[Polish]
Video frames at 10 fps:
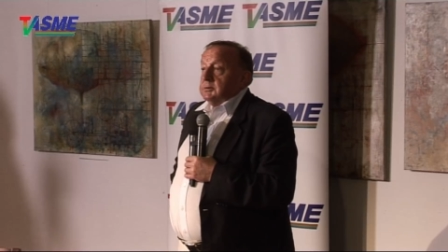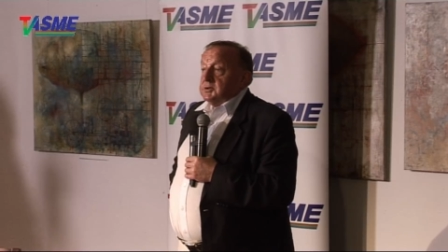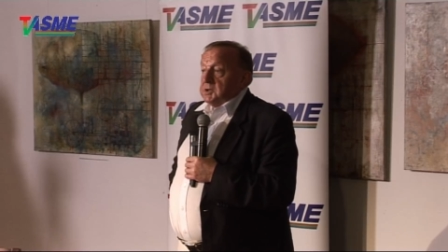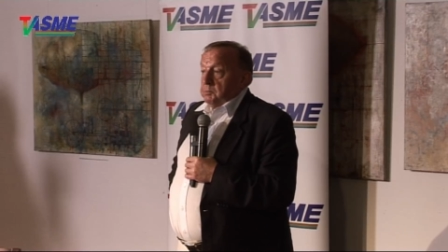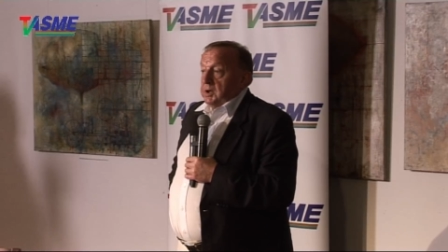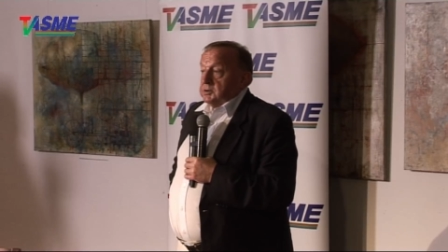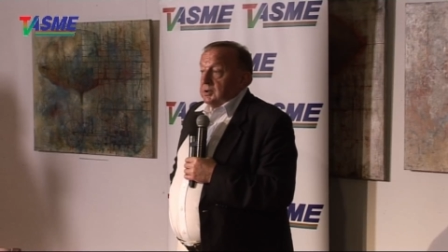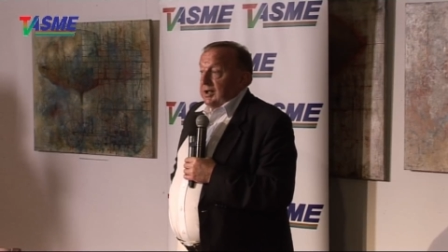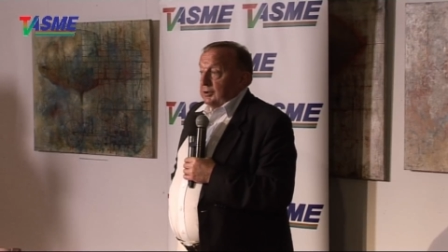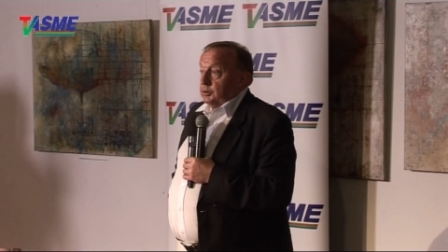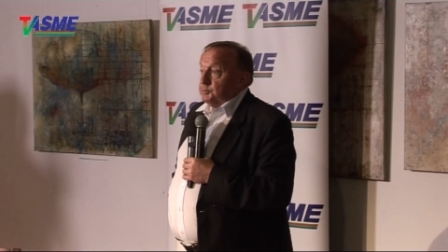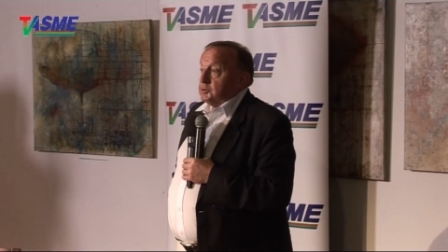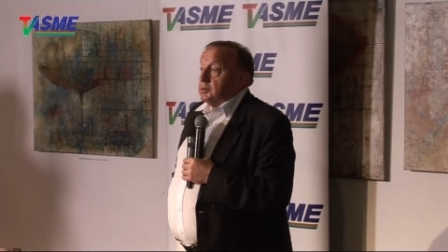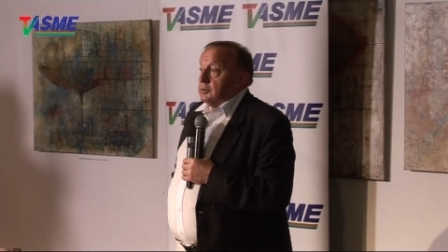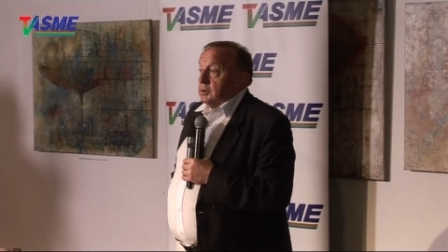trzeba się na to
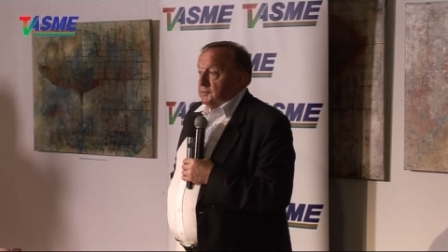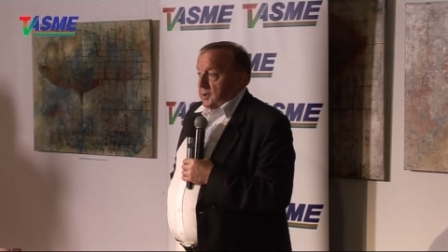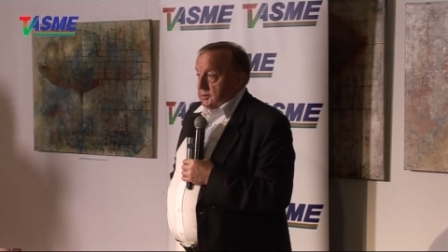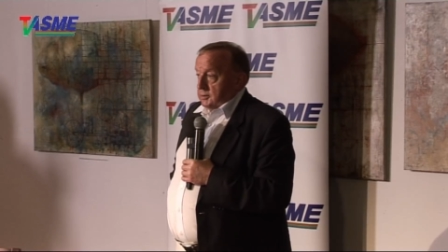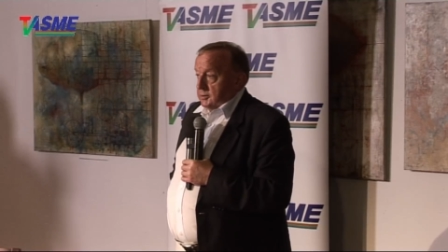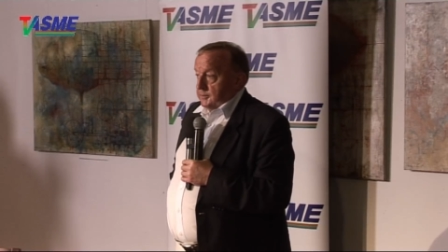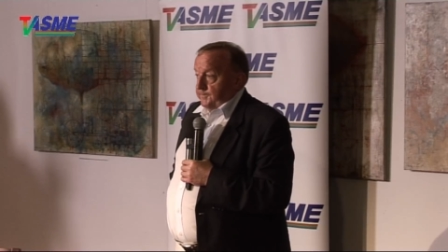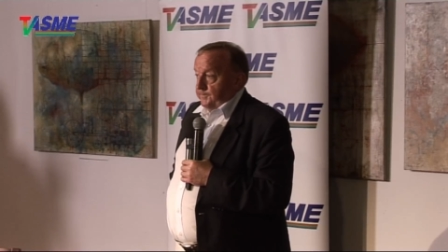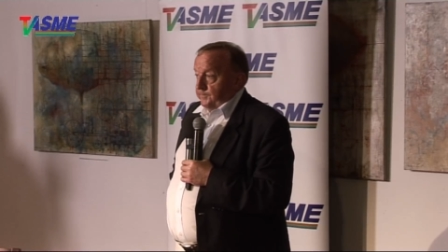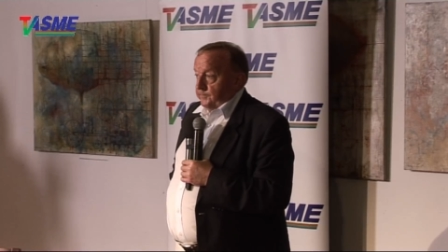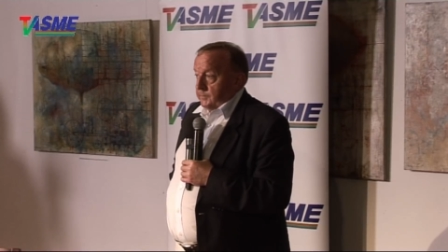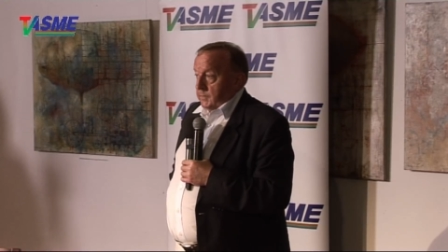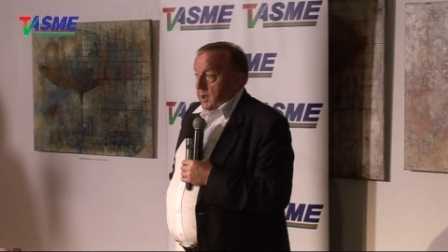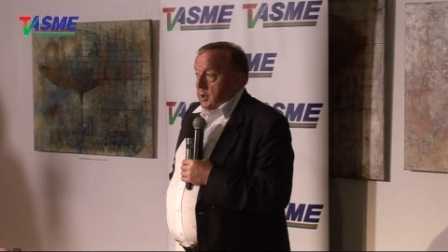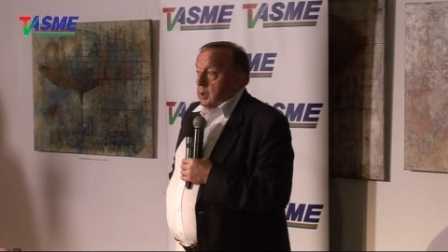przygotować.
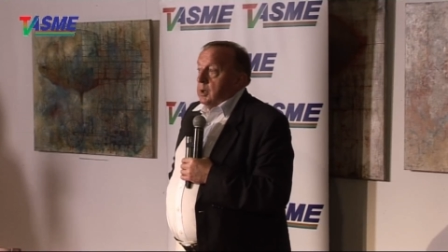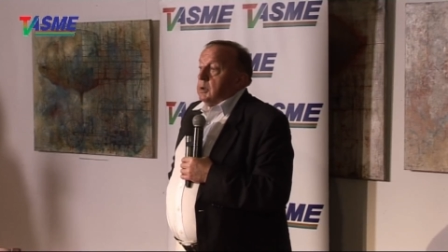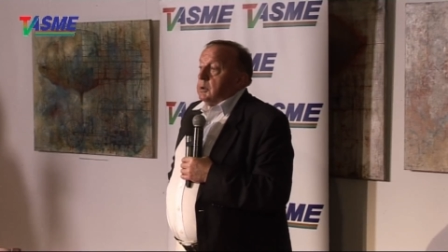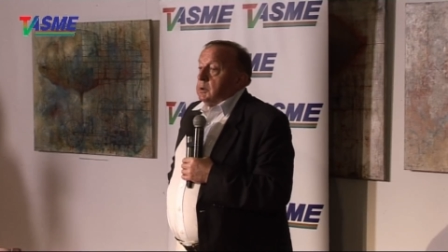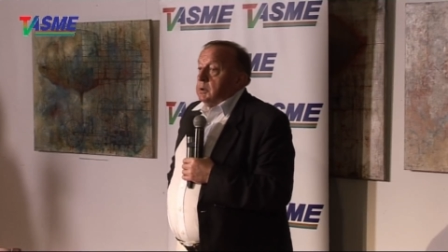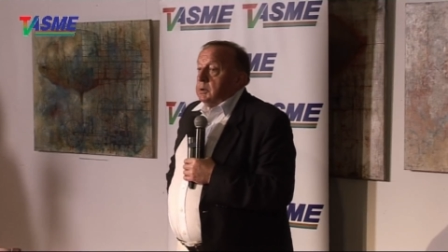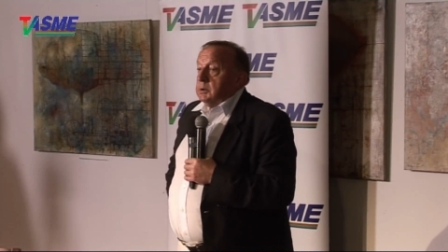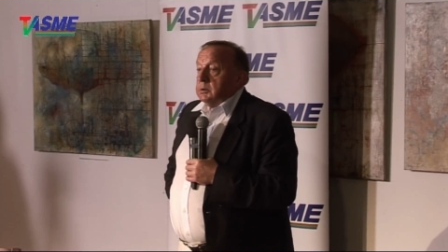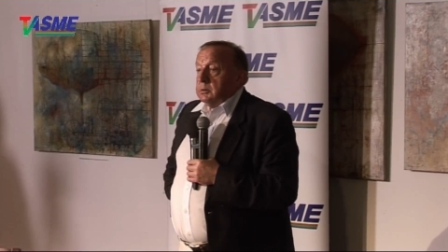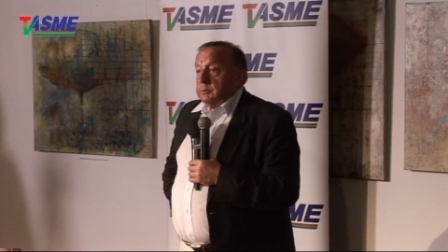I